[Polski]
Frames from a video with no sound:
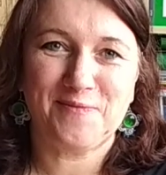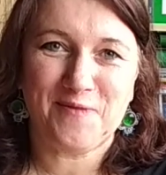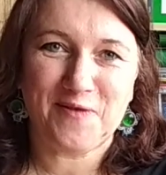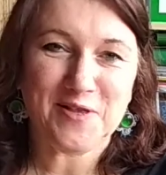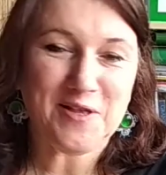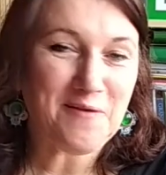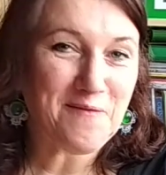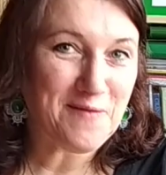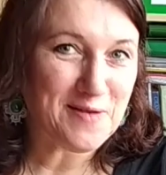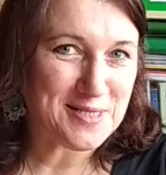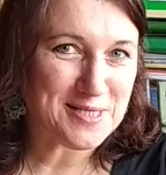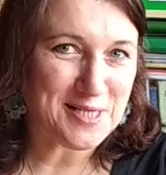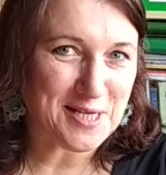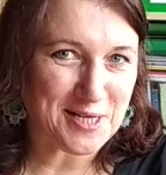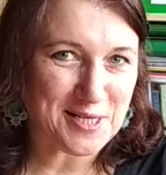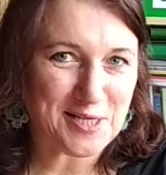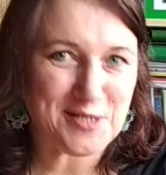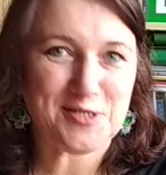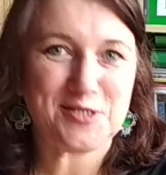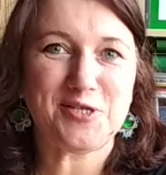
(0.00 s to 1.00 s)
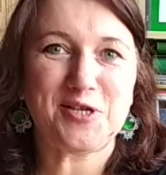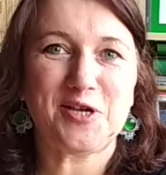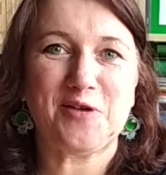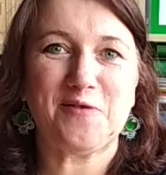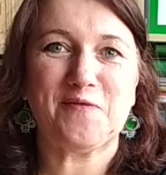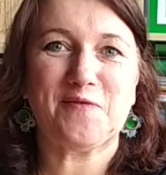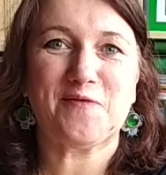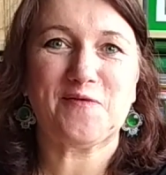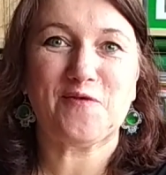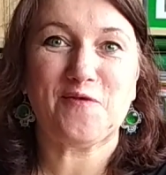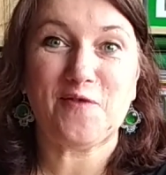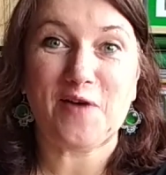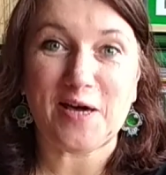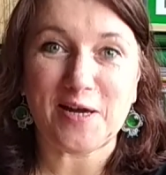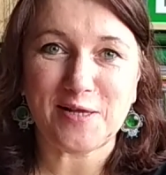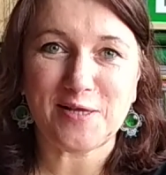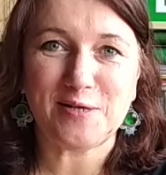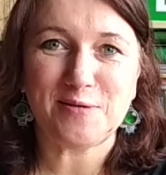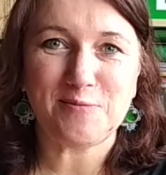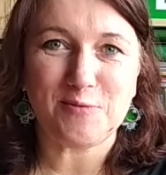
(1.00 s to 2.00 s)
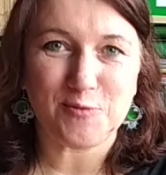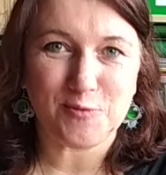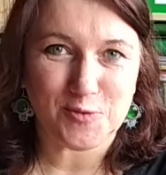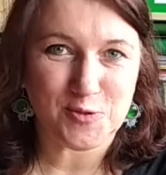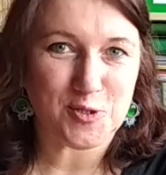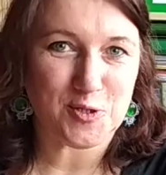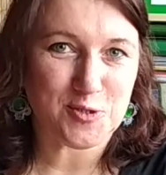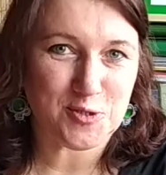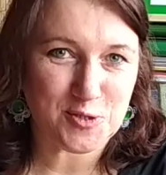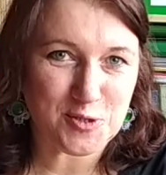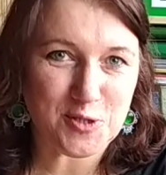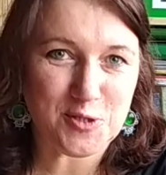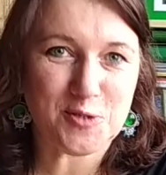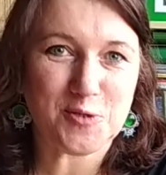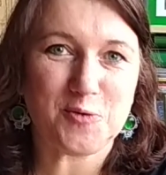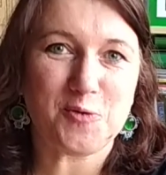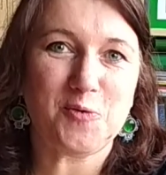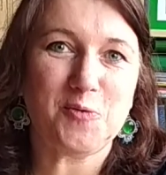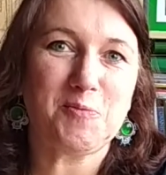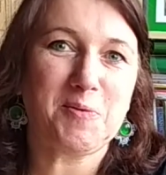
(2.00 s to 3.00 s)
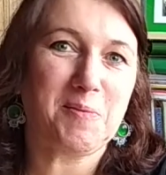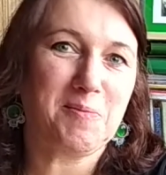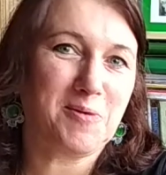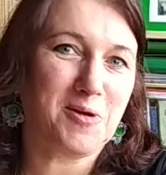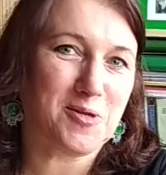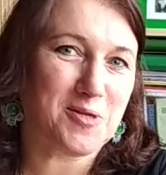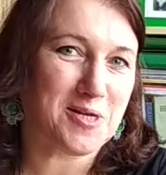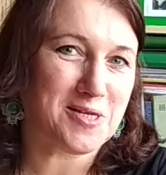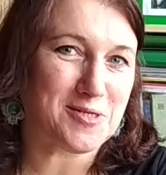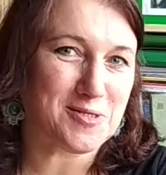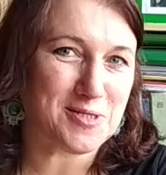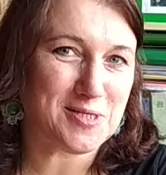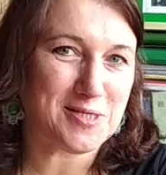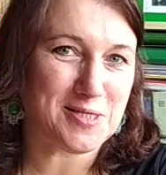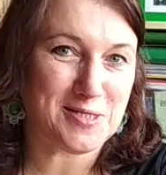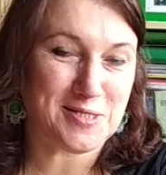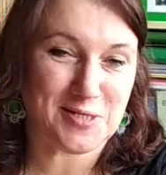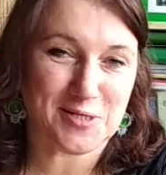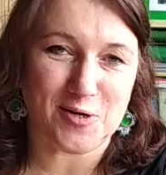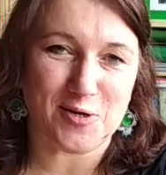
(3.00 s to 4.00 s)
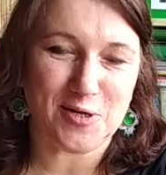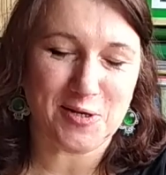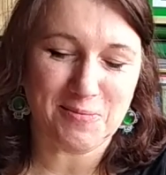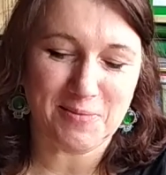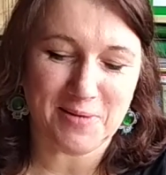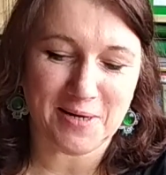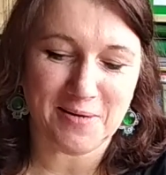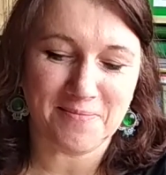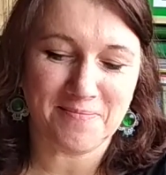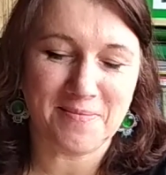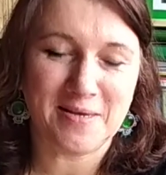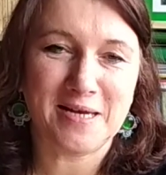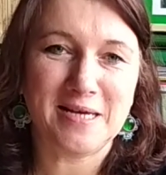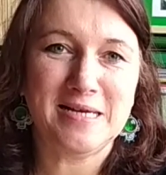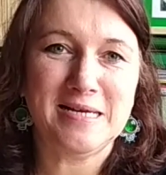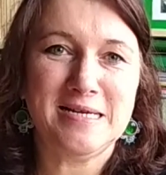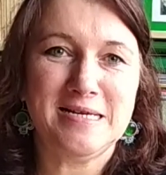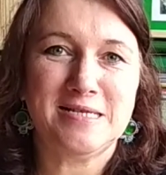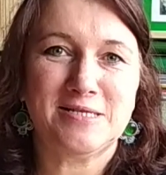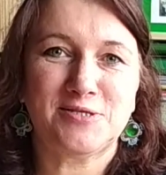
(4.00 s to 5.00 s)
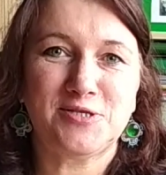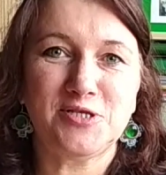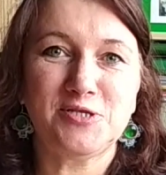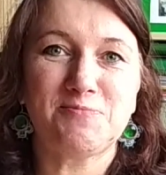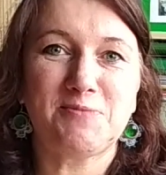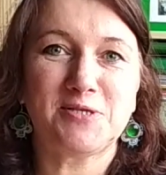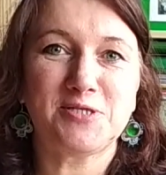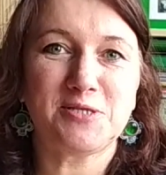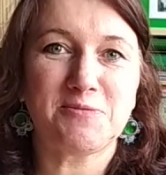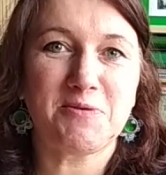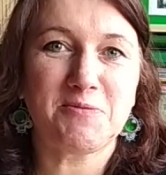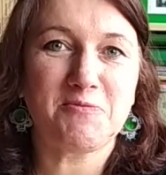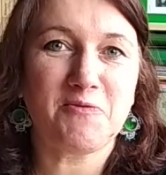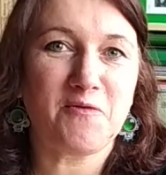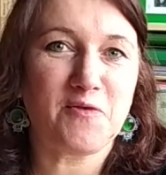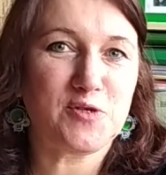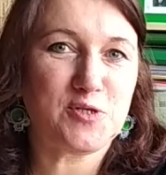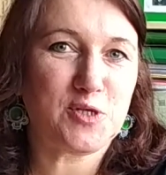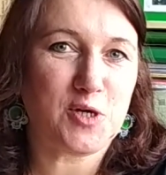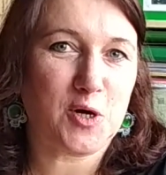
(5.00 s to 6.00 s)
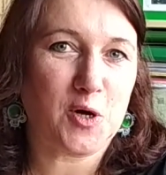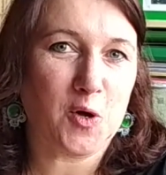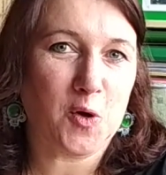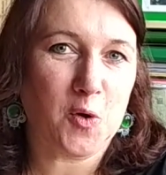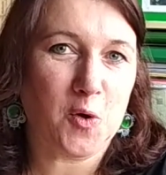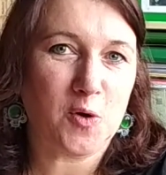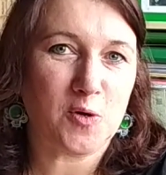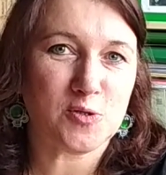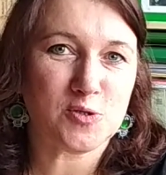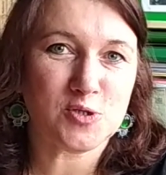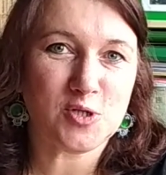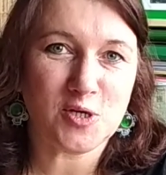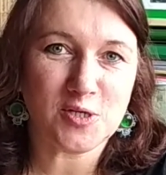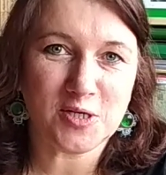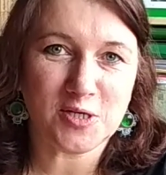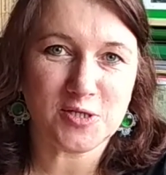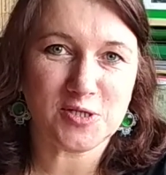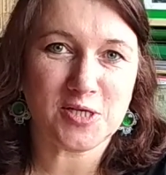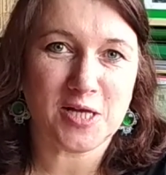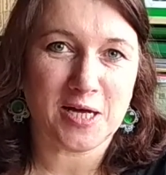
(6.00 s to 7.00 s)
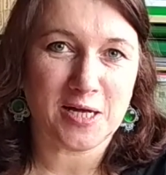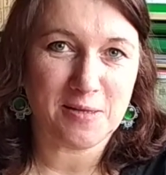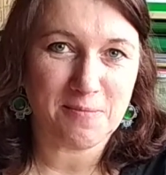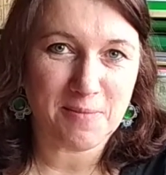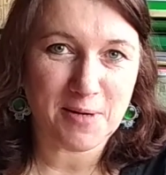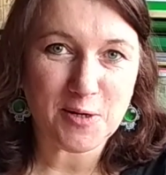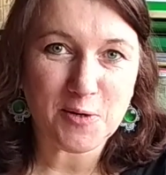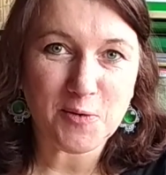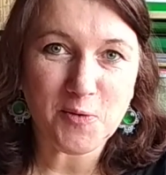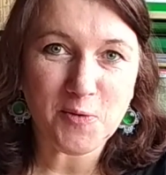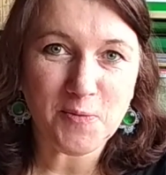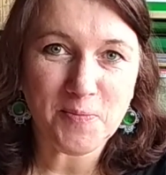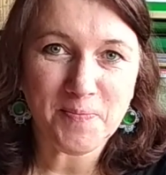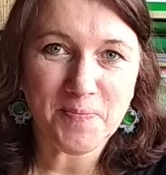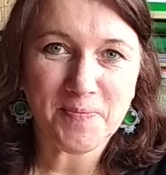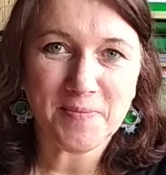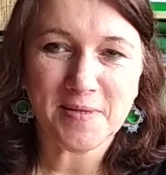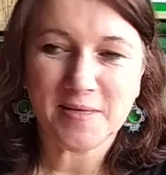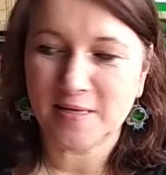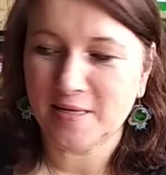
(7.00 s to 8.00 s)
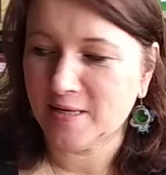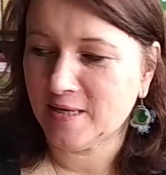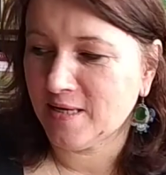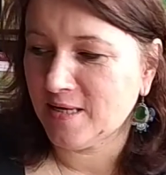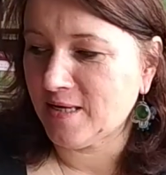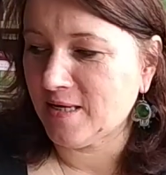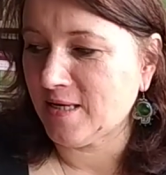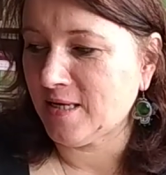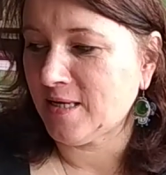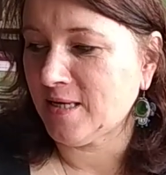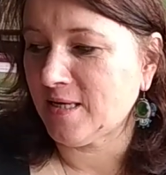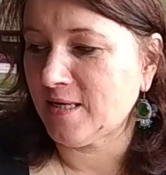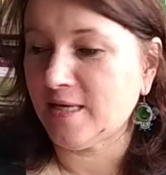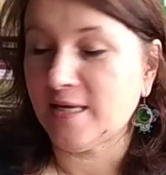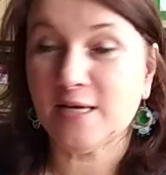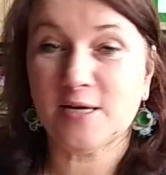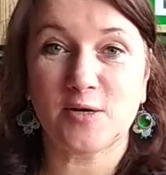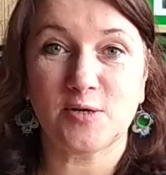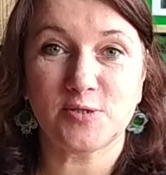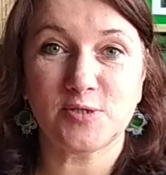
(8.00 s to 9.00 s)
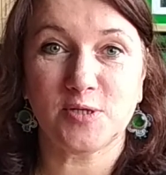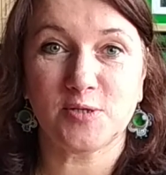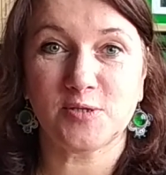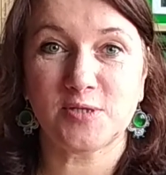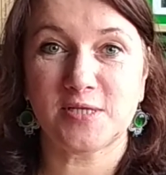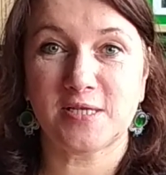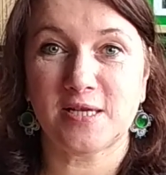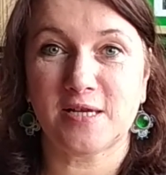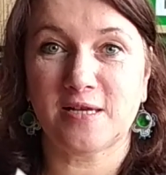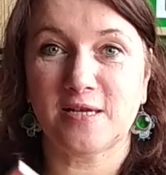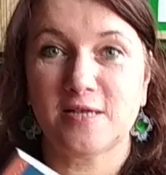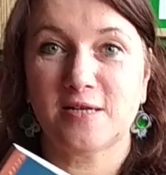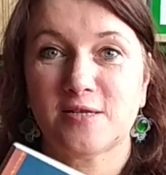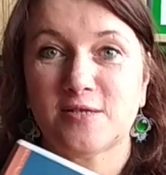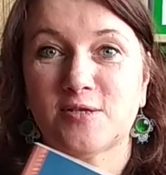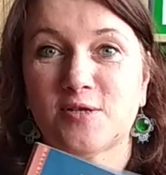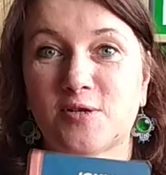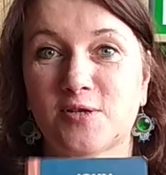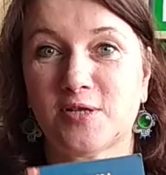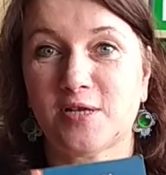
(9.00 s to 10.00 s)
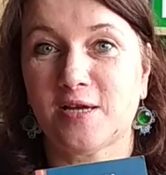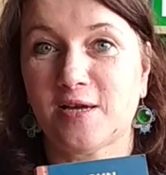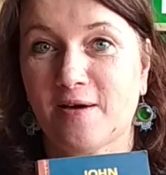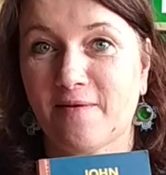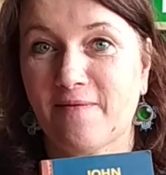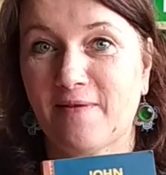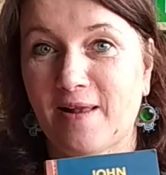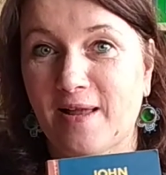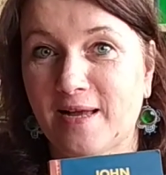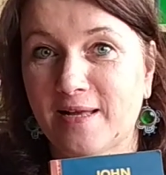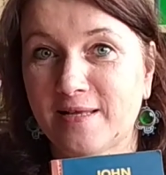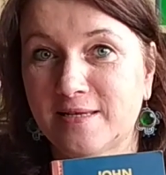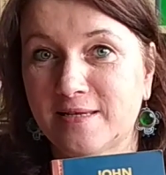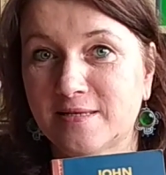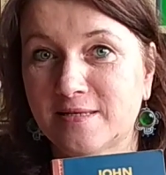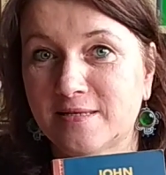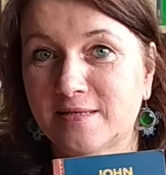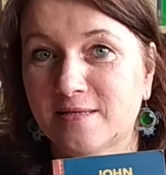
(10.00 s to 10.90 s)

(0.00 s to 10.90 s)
Witam Was serdecznie w czwartym już odcinku Biblioteki z Kolibrem. Dziś będziemy mówić o Johnie Steinbecku e, i jego książce Tortilla Flat,